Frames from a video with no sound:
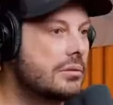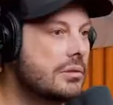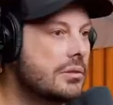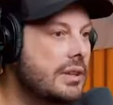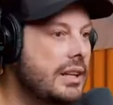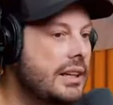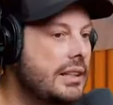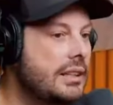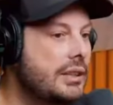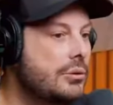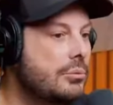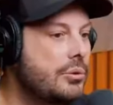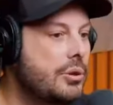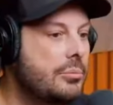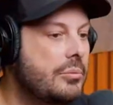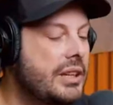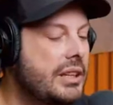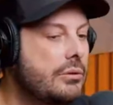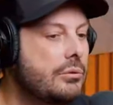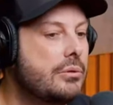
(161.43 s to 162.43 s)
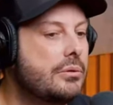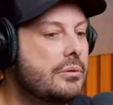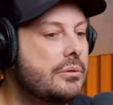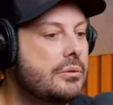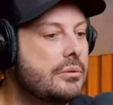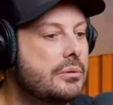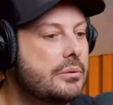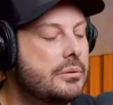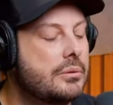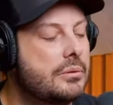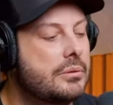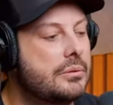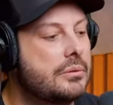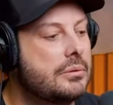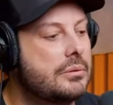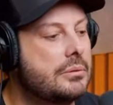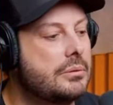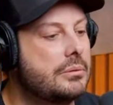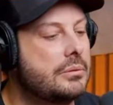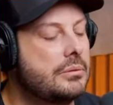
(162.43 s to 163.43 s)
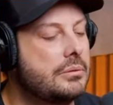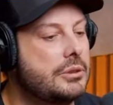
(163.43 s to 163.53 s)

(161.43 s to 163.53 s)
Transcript: não é? em nenhum momento